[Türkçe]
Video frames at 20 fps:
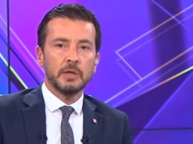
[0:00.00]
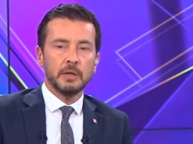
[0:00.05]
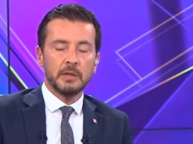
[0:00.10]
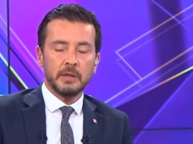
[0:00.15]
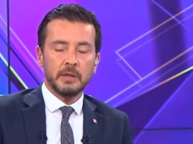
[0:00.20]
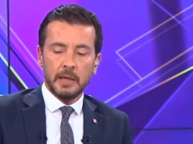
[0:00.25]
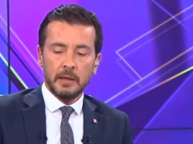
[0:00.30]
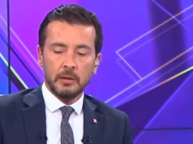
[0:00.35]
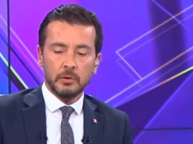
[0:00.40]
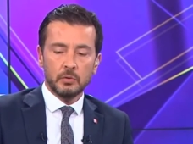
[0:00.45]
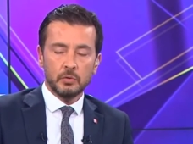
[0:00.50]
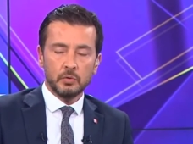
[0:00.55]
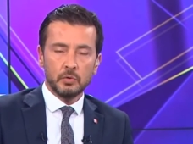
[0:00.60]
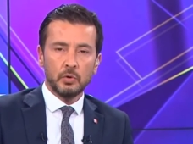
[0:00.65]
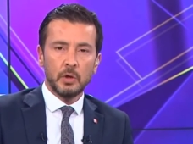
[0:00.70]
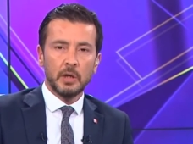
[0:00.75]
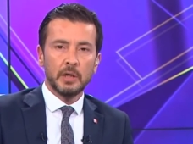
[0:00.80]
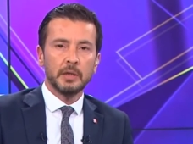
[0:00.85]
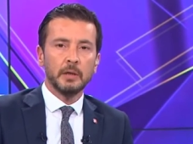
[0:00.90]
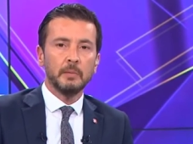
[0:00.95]
üzerinden
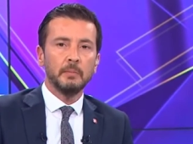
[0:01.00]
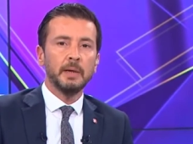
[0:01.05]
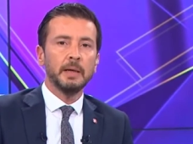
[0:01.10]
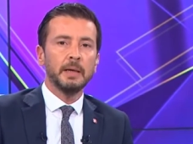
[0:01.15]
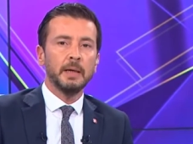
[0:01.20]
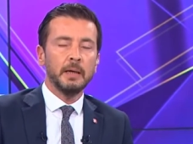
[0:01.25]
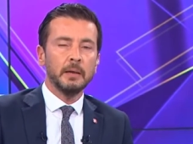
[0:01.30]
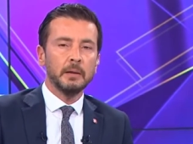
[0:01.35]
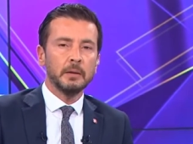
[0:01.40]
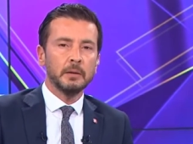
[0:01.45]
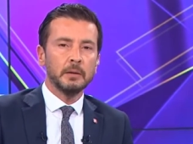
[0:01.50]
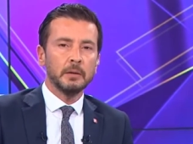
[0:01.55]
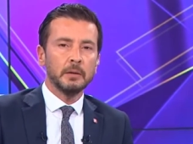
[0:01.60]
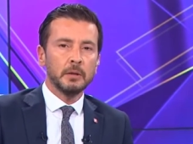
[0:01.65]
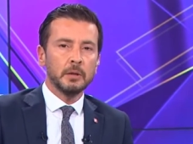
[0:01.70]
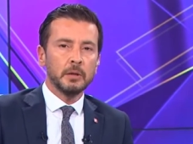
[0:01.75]
şu anda bana